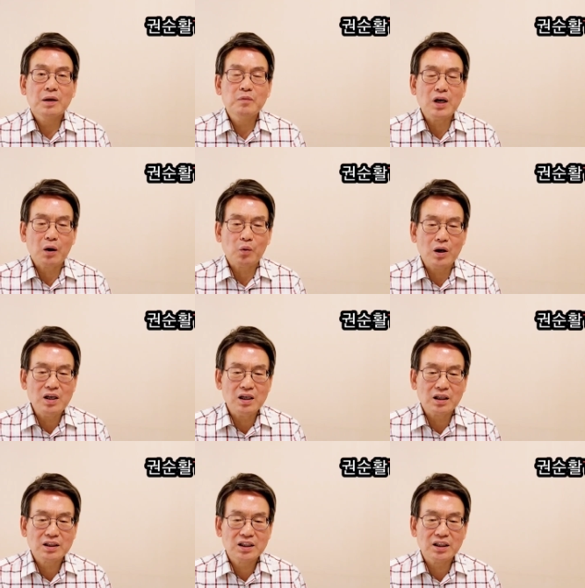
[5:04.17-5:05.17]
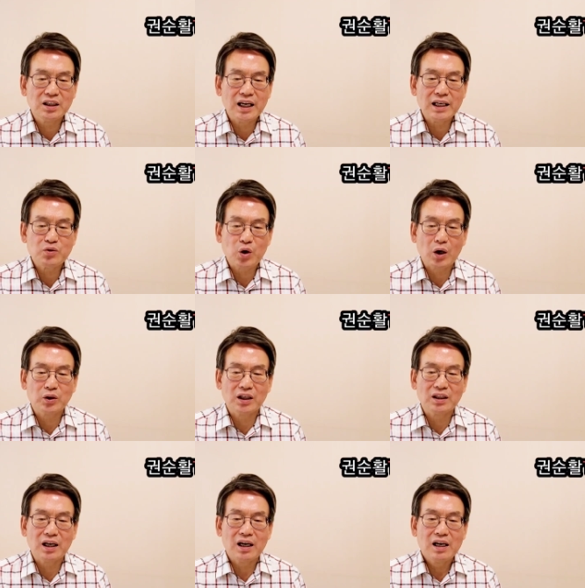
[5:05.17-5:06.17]
너무나 권력지형에
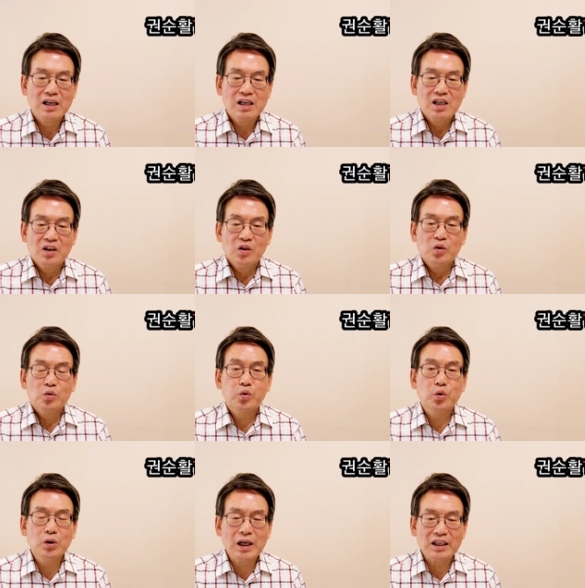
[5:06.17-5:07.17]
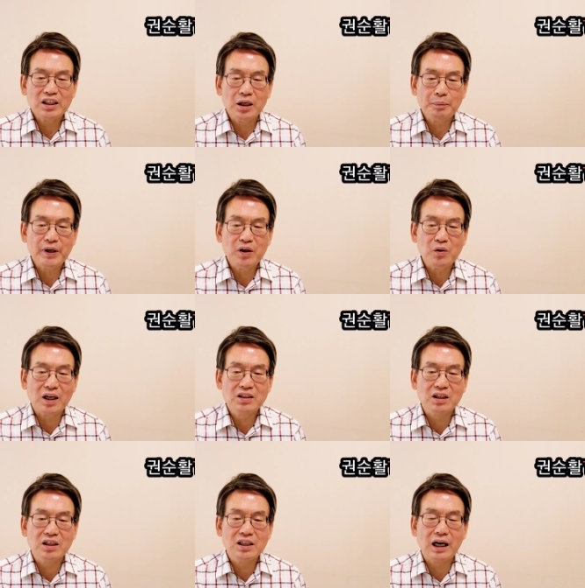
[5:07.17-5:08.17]
좌우된다. 둘 다
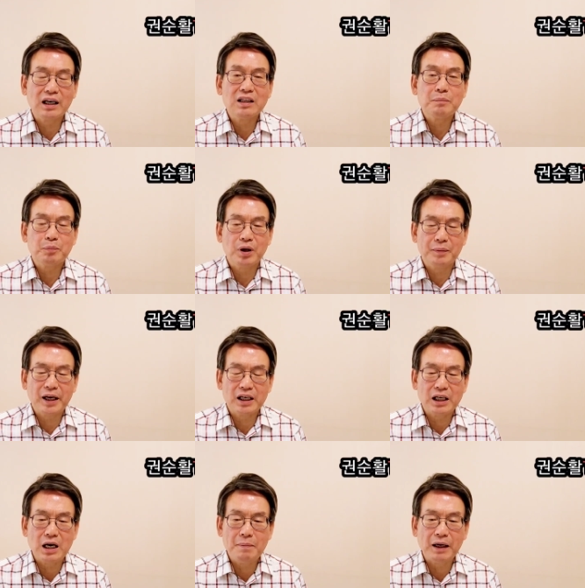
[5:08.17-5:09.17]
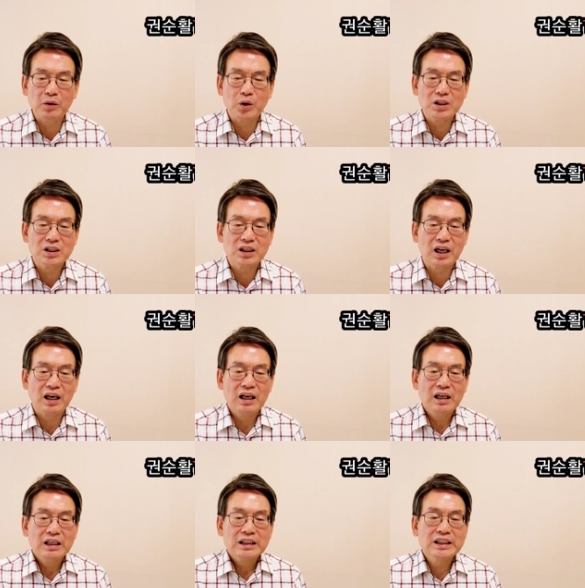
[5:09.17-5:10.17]
형평과 정의라는 법의 일반 원칙에
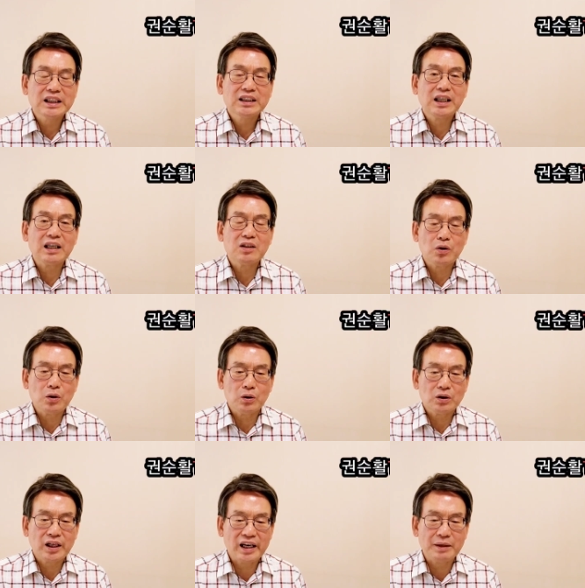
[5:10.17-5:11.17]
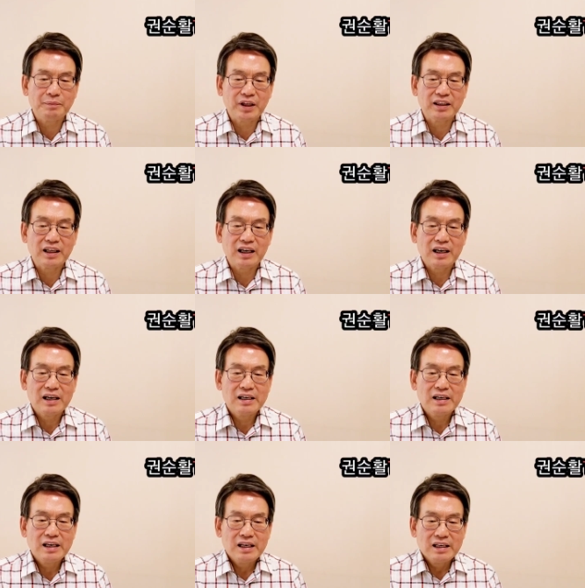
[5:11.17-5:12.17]
극단으로 대립된다.
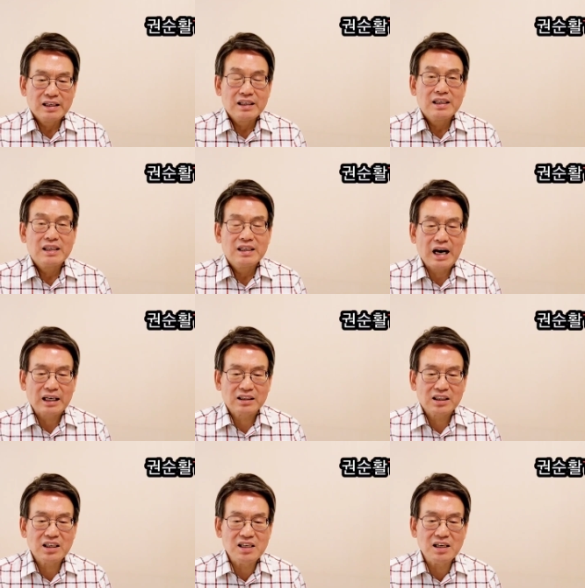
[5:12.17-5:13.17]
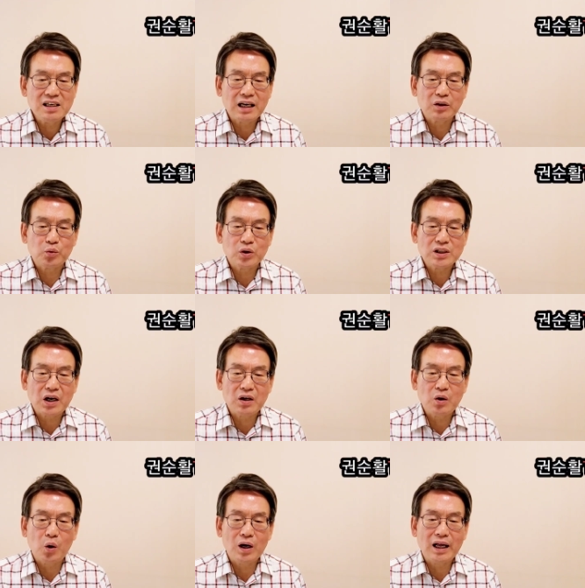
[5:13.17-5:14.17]
약 7년간 우리
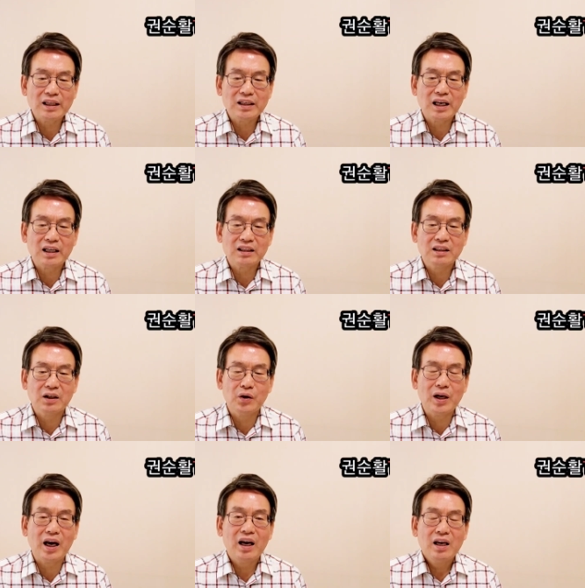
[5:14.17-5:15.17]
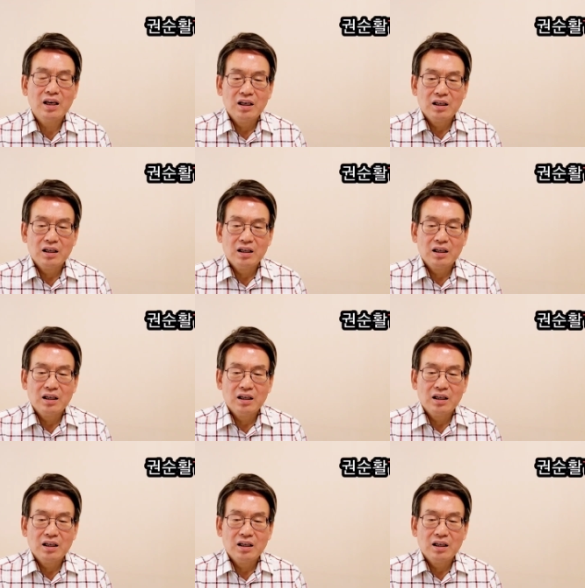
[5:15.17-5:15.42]
사회를 혼란케 한 근원에